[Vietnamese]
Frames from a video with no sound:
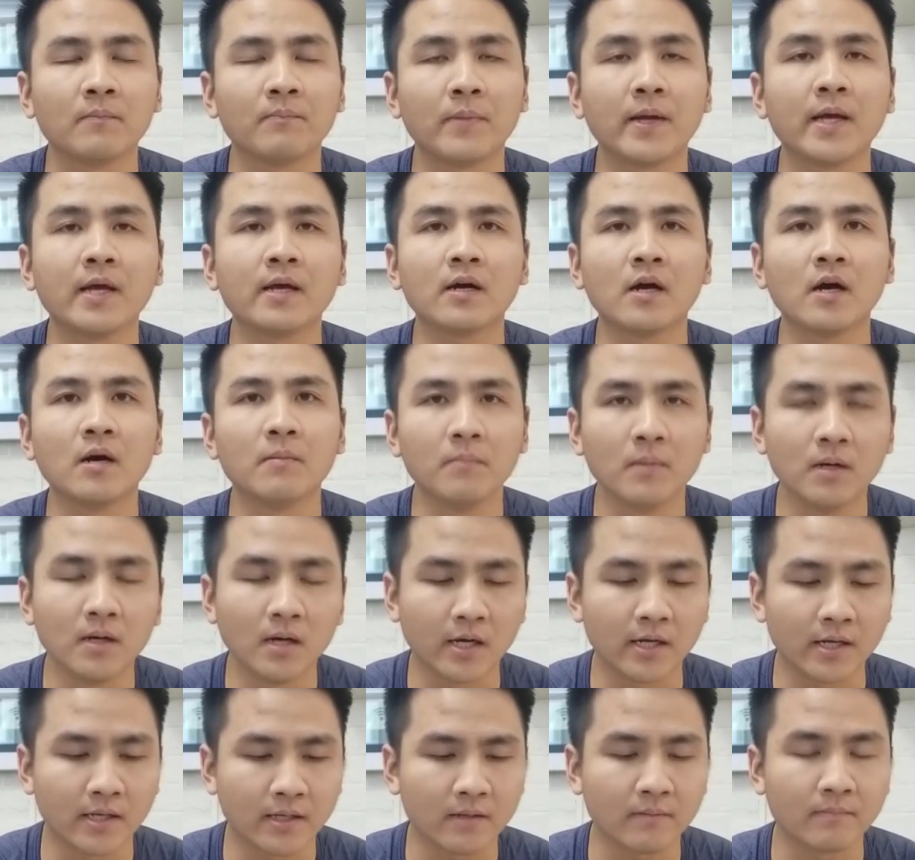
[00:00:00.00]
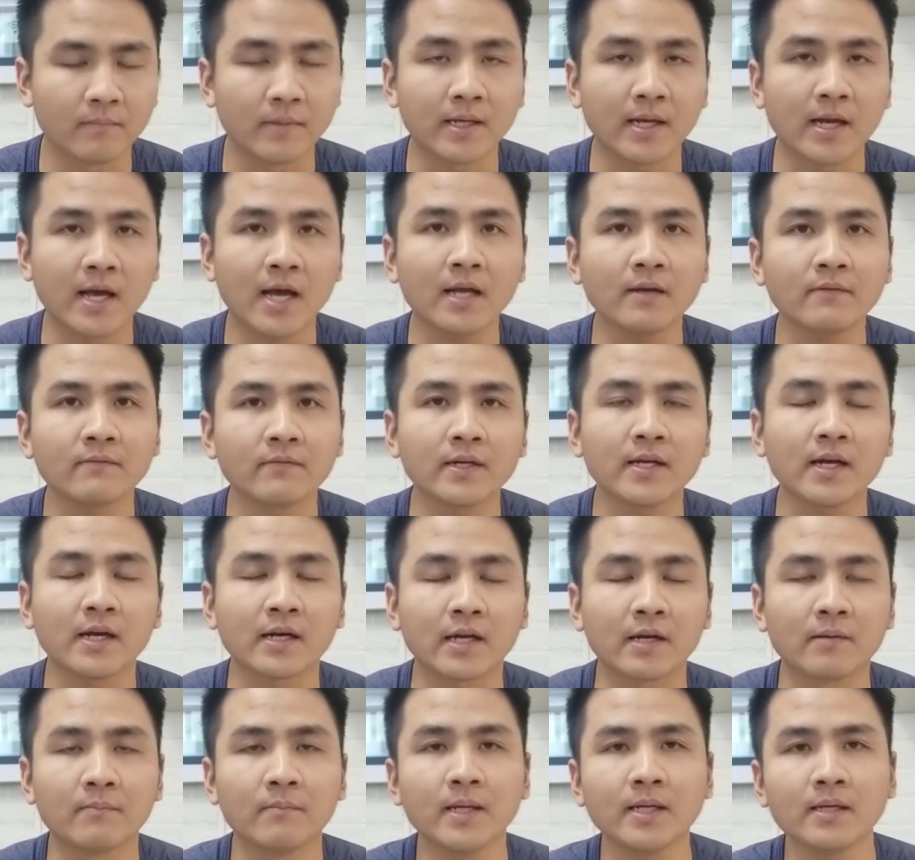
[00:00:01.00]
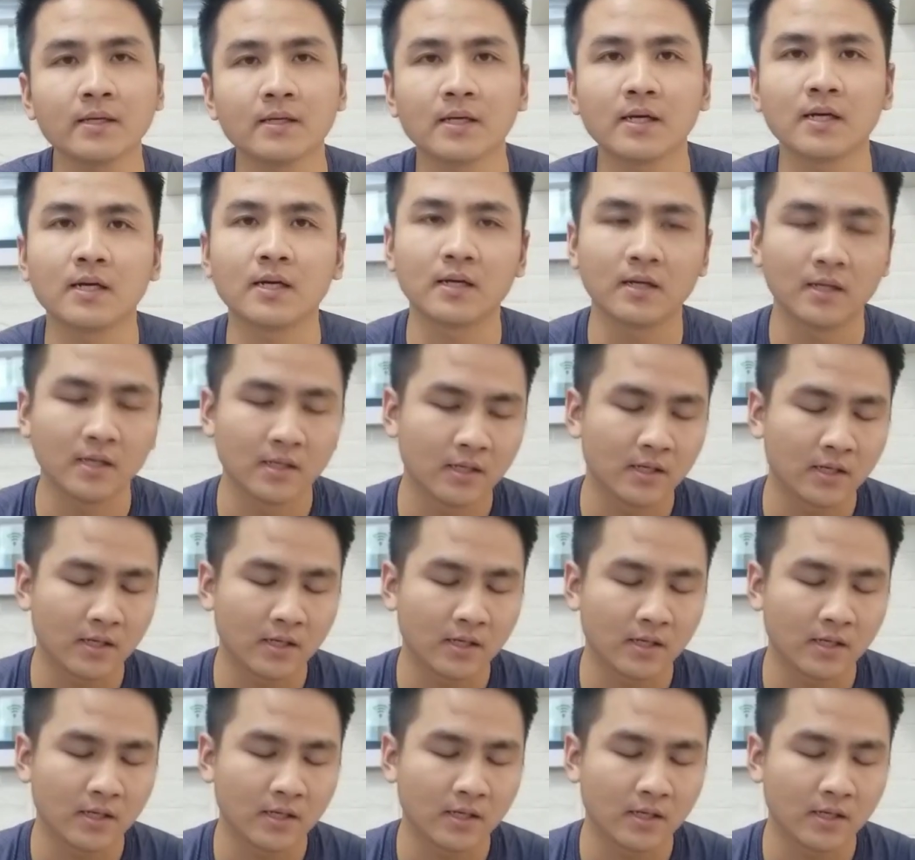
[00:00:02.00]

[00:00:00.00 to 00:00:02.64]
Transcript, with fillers: PG10 mình hát với cả cái mic uh,